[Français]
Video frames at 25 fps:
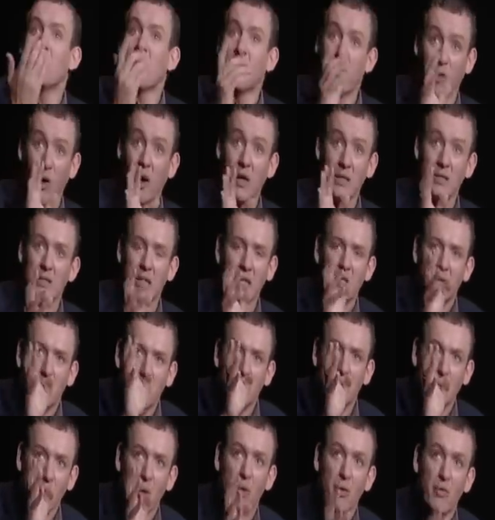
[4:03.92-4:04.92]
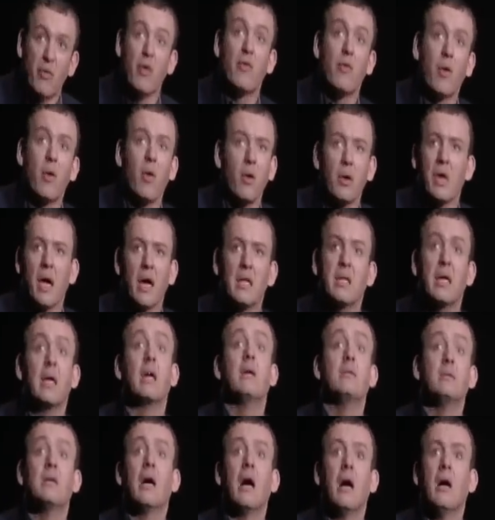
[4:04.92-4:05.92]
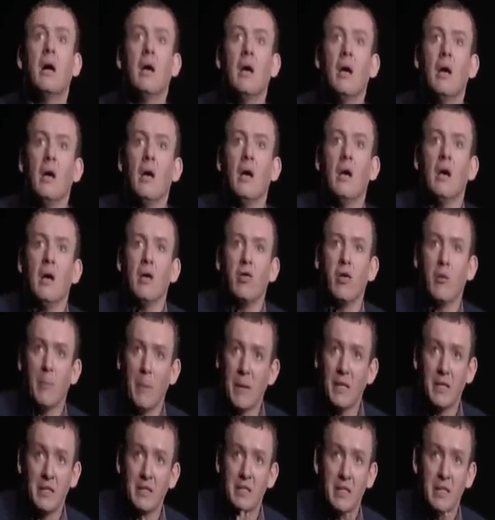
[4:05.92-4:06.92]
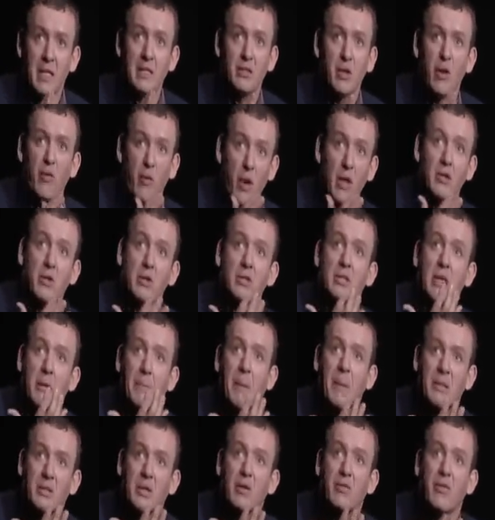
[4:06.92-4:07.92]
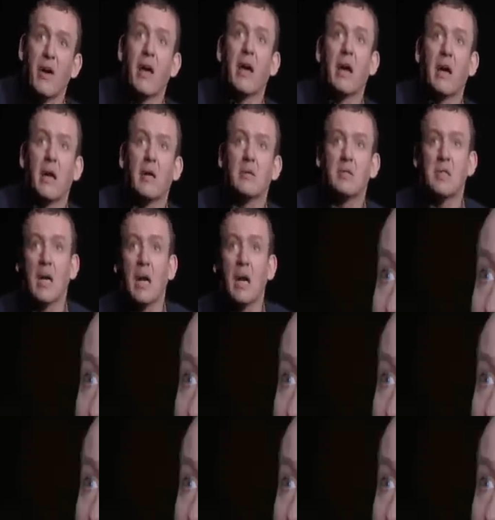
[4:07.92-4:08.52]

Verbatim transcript: Faut rester dessus sur le feu, faut le regarder comme ça. Faut pas le quitter des yeux, faut attendre qu'il passe au vert comme ça.